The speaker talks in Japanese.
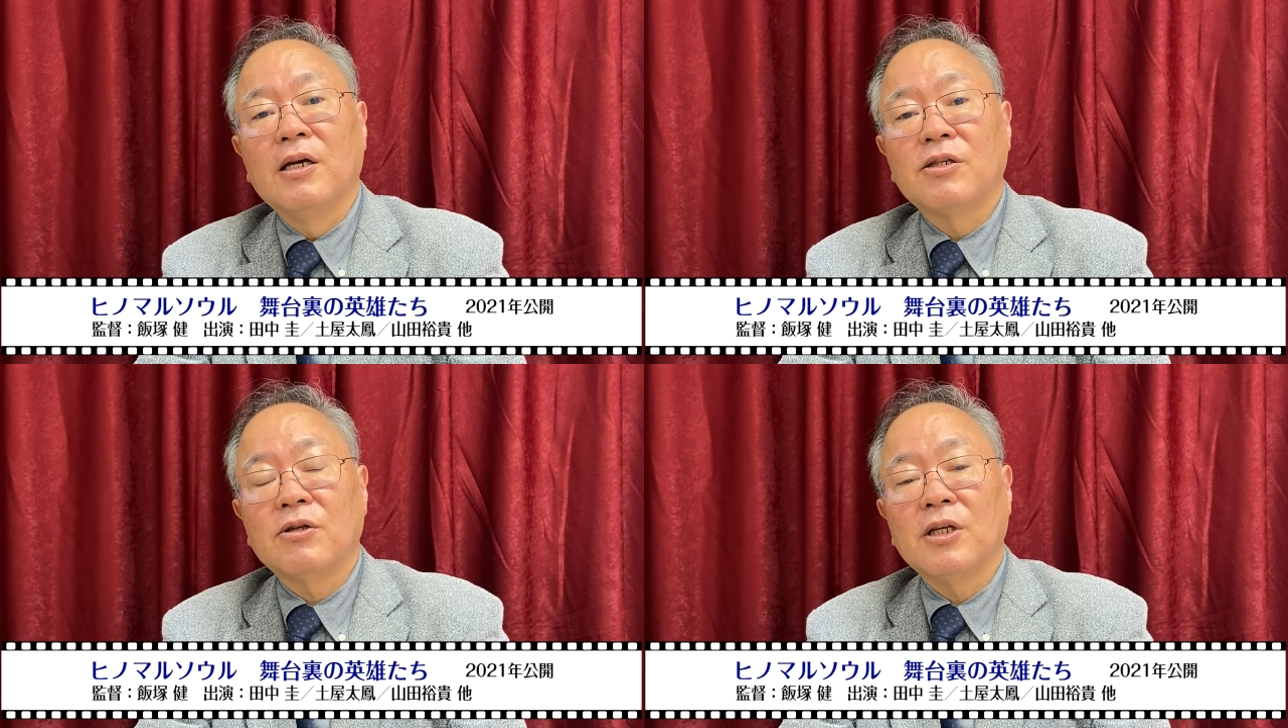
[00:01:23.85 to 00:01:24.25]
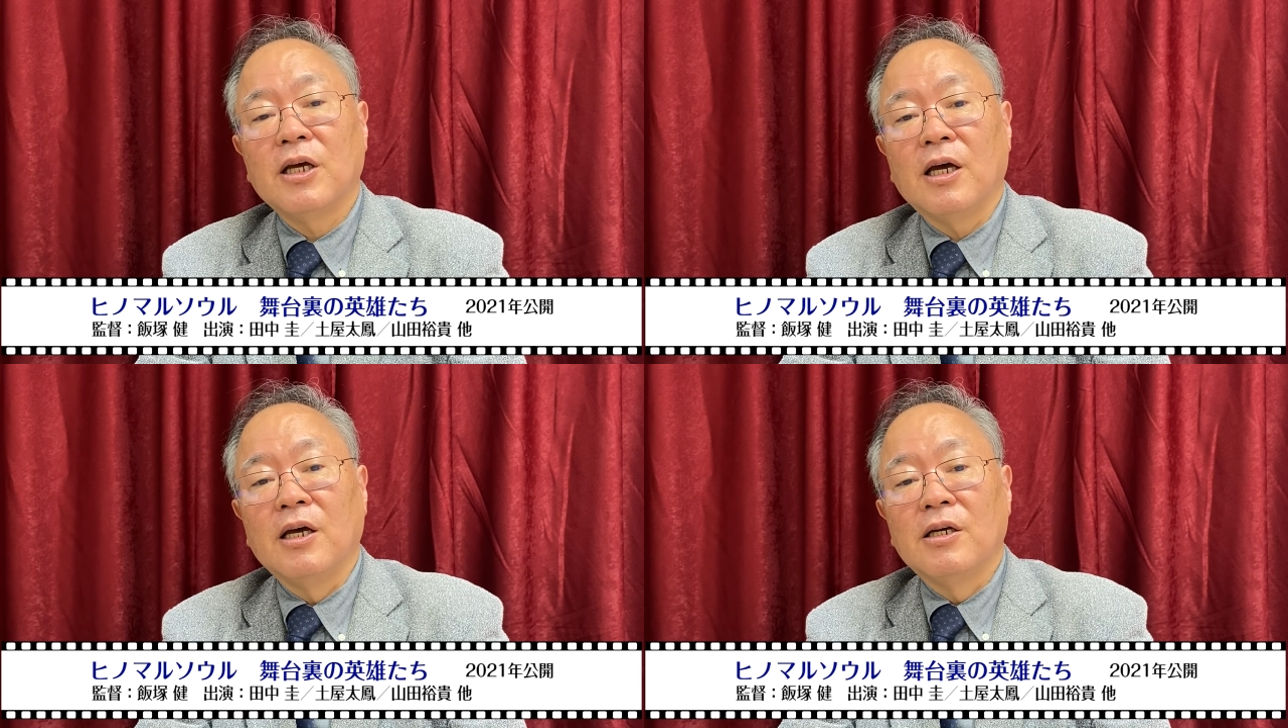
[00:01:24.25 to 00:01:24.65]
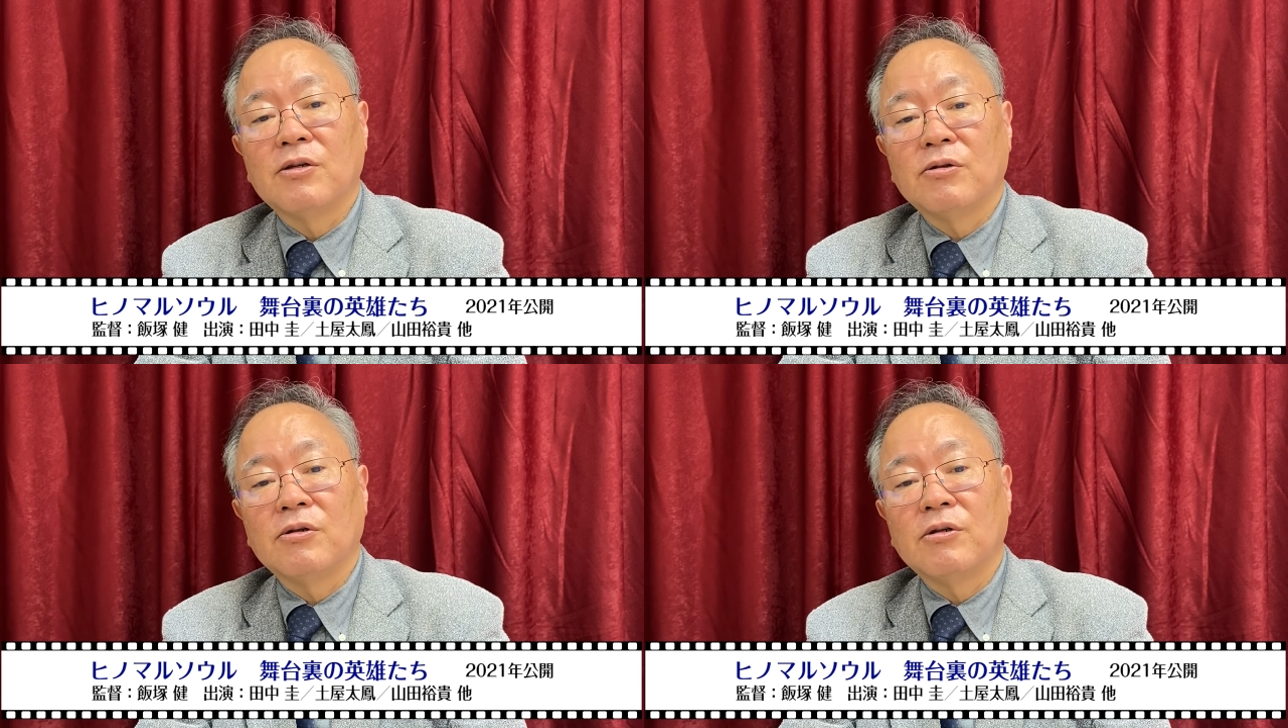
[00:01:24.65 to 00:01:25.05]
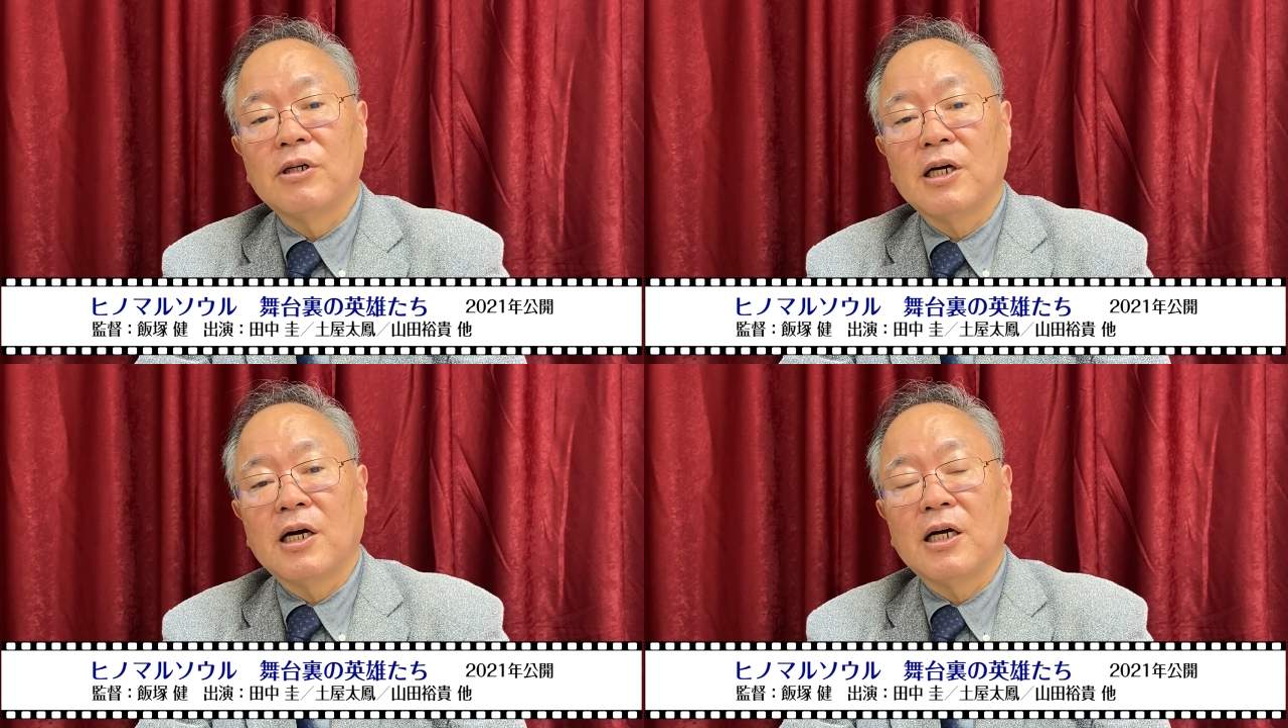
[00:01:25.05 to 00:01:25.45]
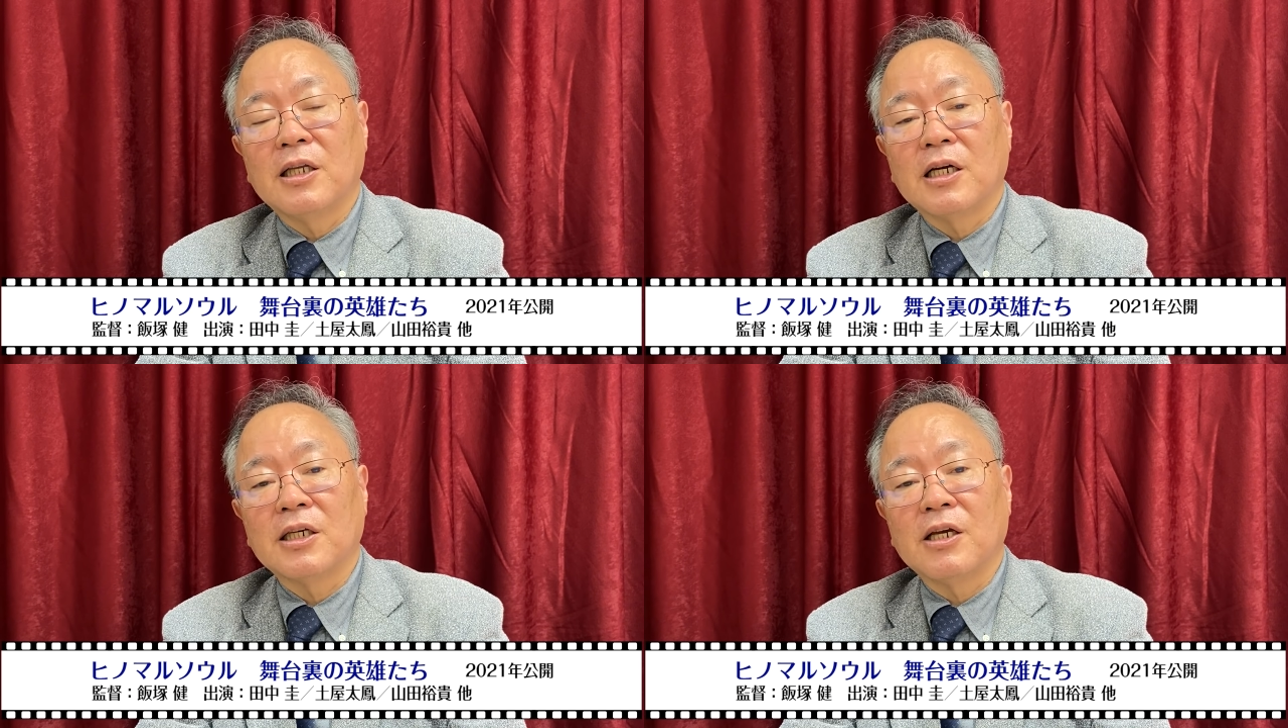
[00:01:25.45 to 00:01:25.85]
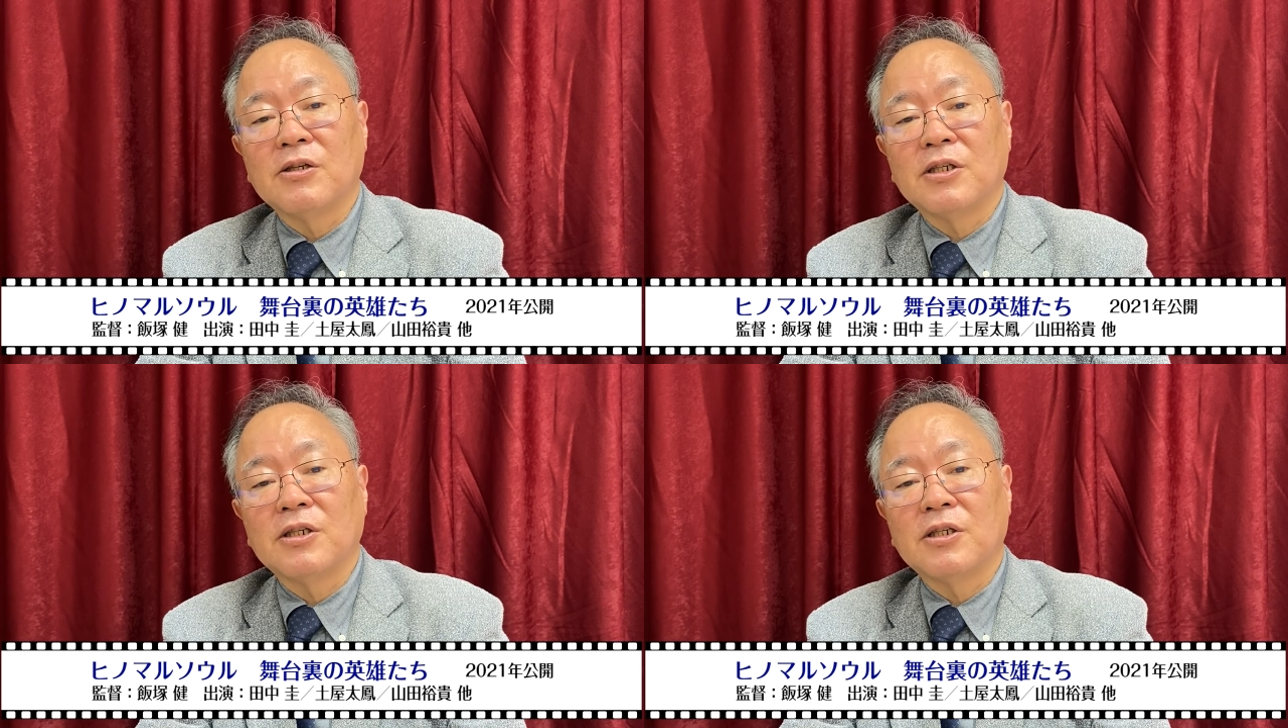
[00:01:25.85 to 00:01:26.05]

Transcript: それで、その、肌が最